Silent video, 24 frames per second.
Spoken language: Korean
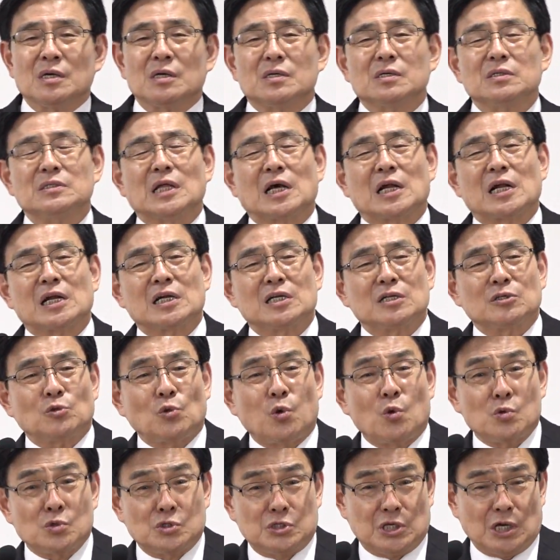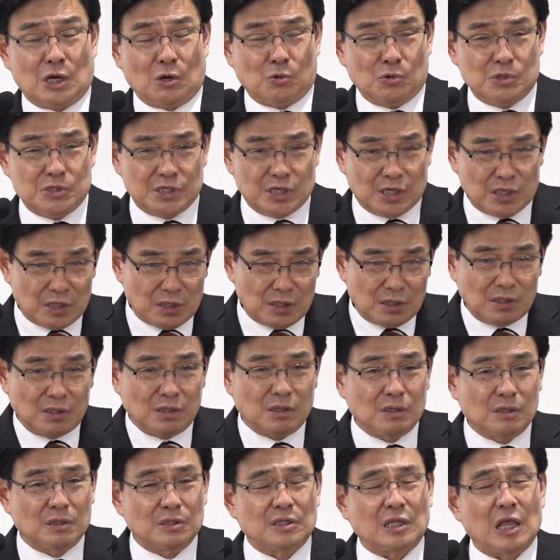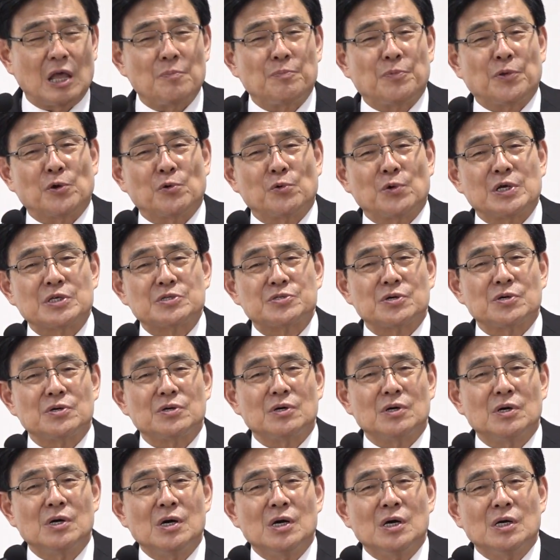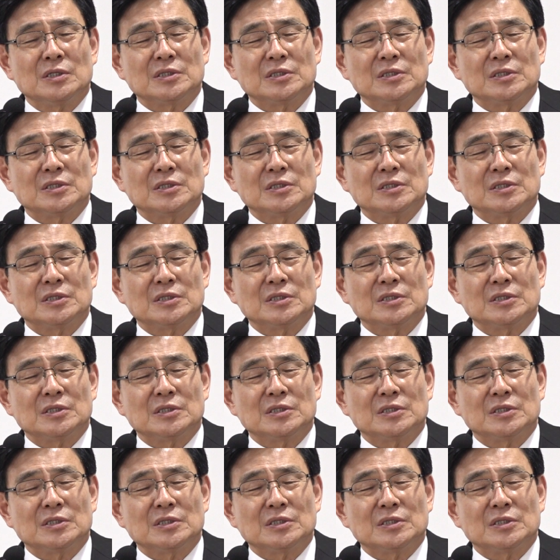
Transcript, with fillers: 그 나라를 통치하고 이제 대표로 해서